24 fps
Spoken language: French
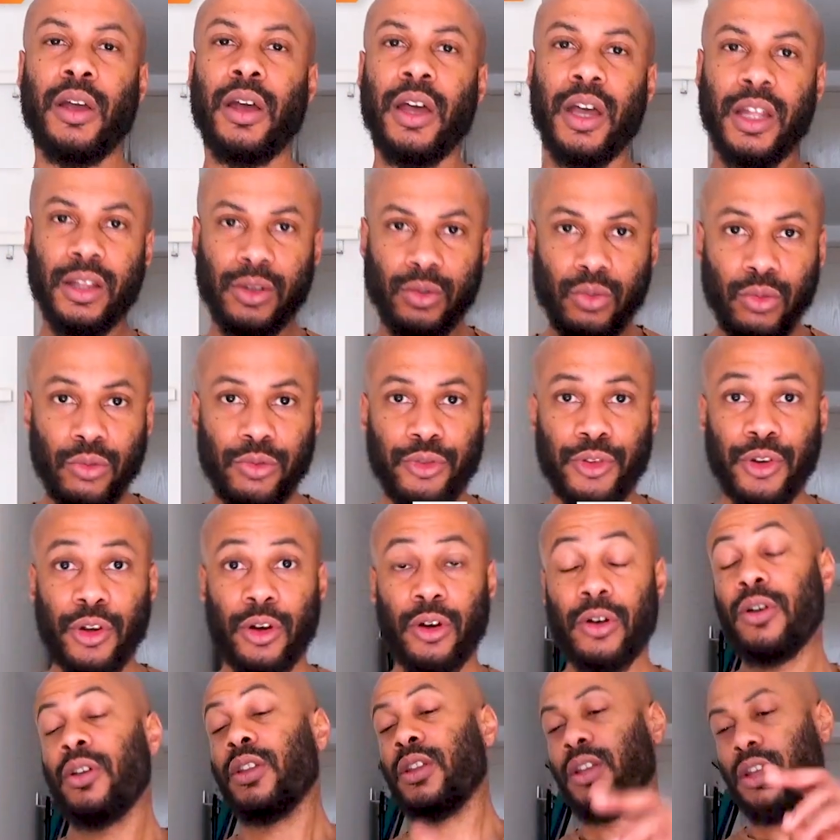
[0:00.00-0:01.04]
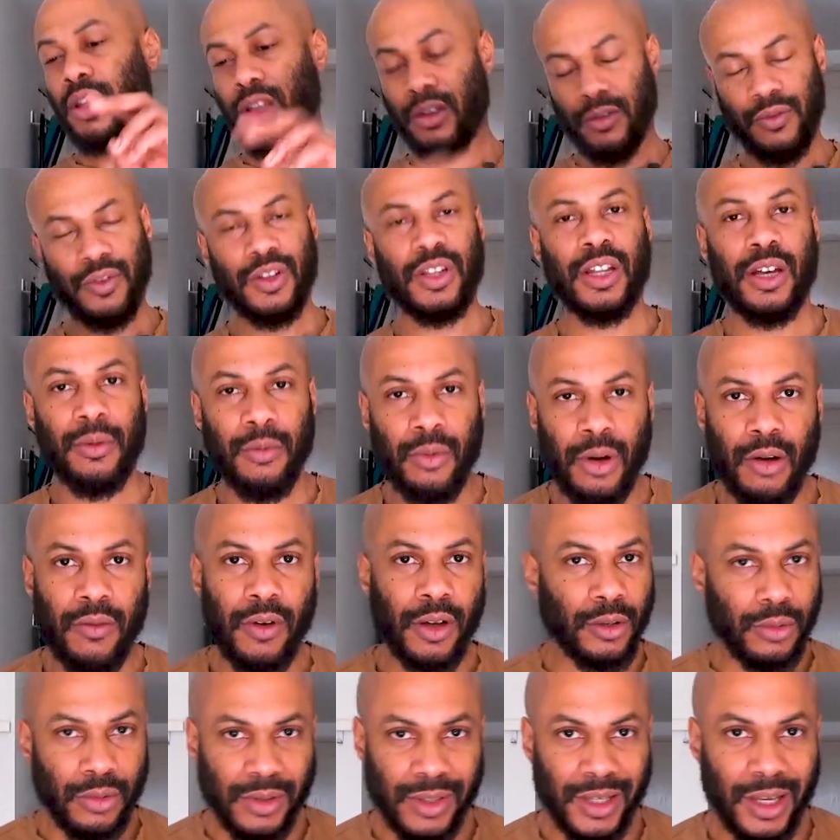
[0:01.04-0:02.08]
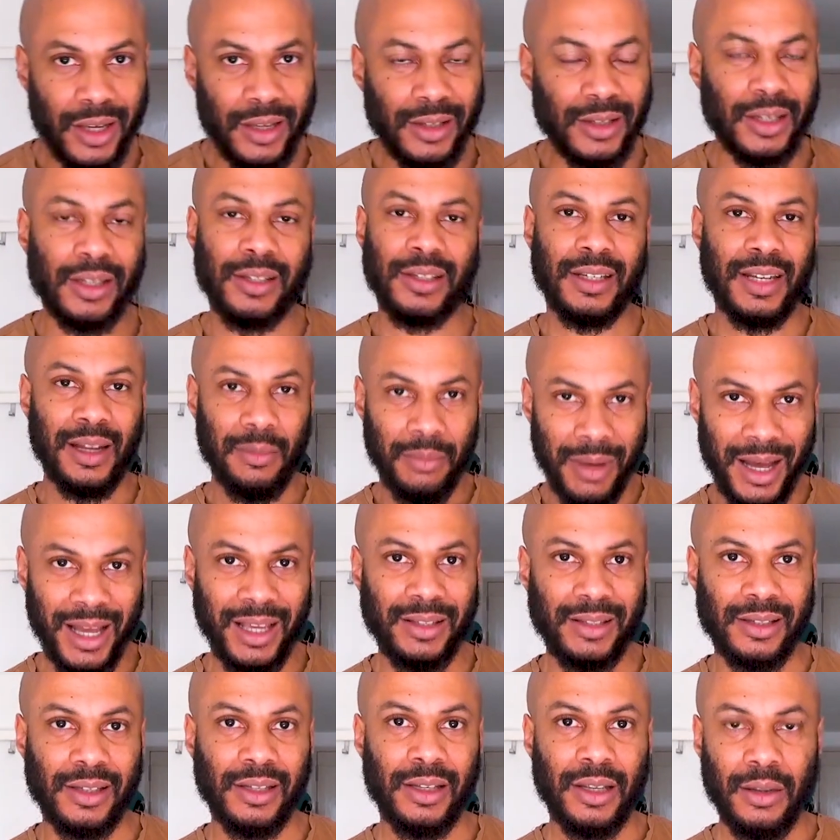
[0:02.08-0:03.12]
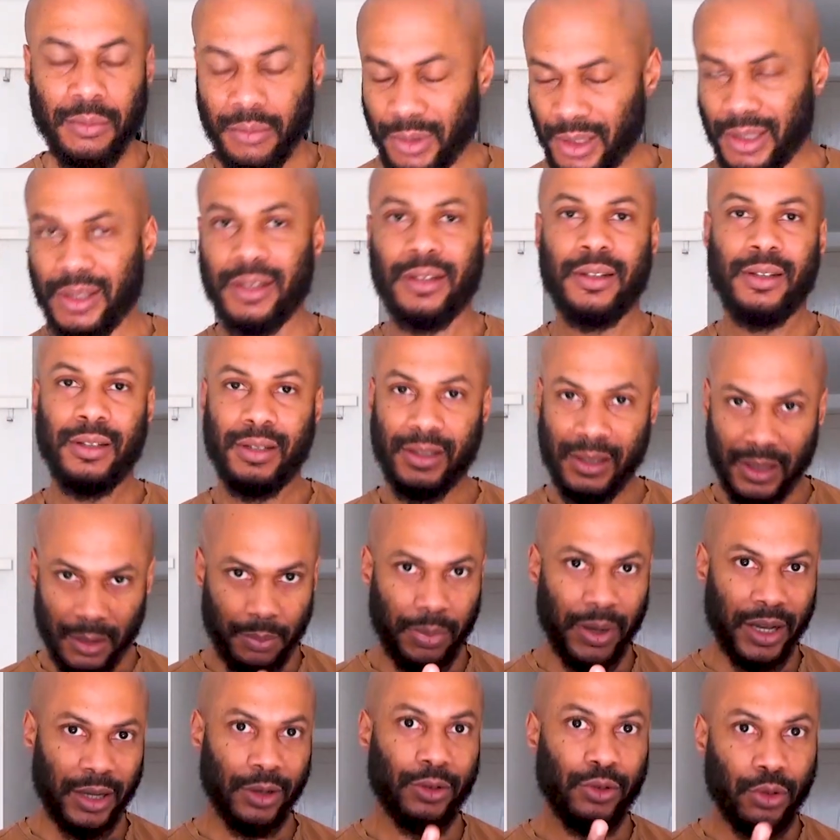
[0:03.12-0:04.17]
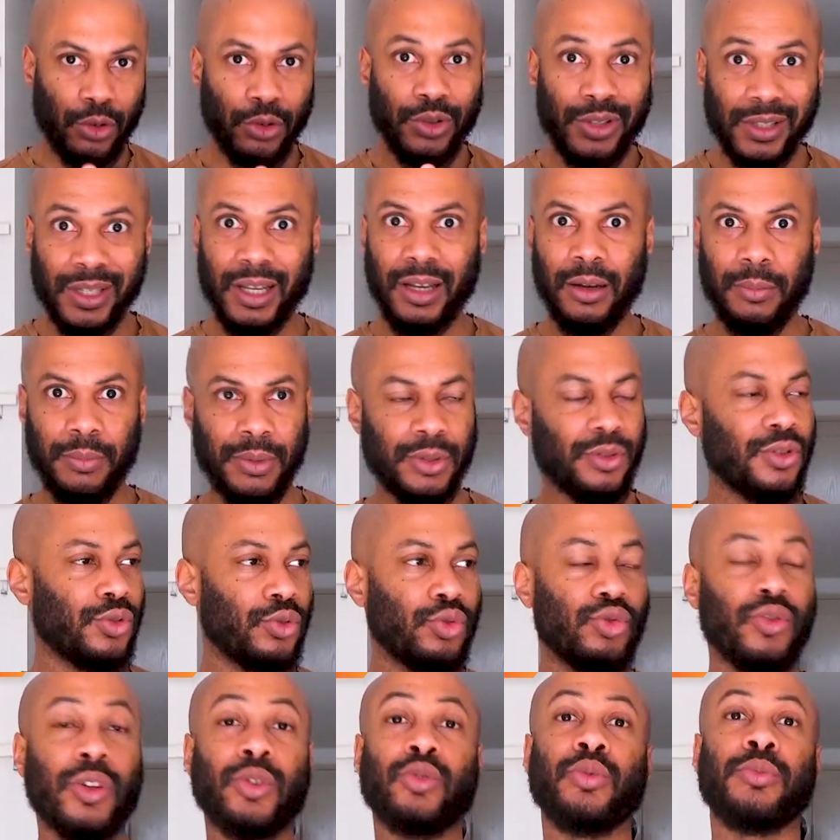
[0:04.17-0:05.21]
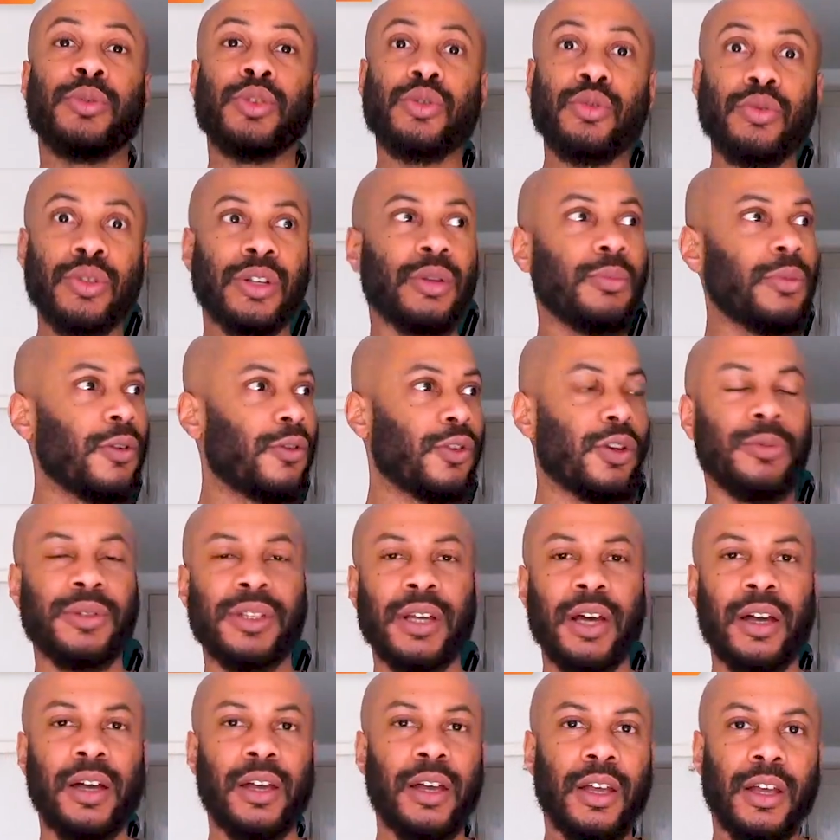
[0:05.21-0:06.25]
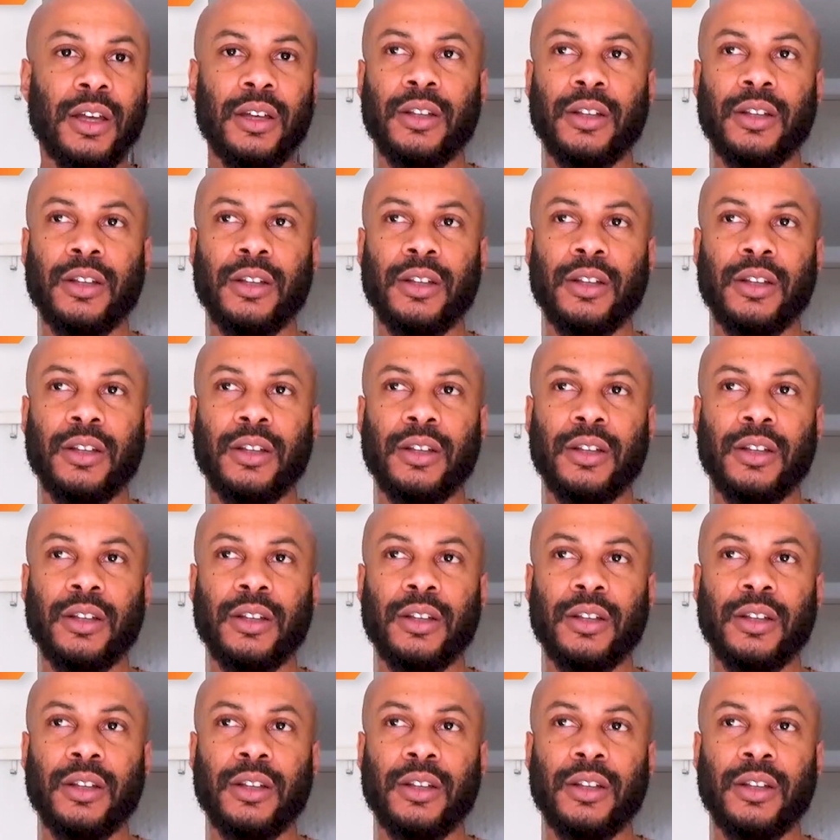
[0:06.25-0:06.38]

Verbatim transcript: Être confiant, évidemment avoir de l'oseille, ça c'est la base, mais c'est pas que ça, parce que sinon tu vas tomber sur des meufs comme ça.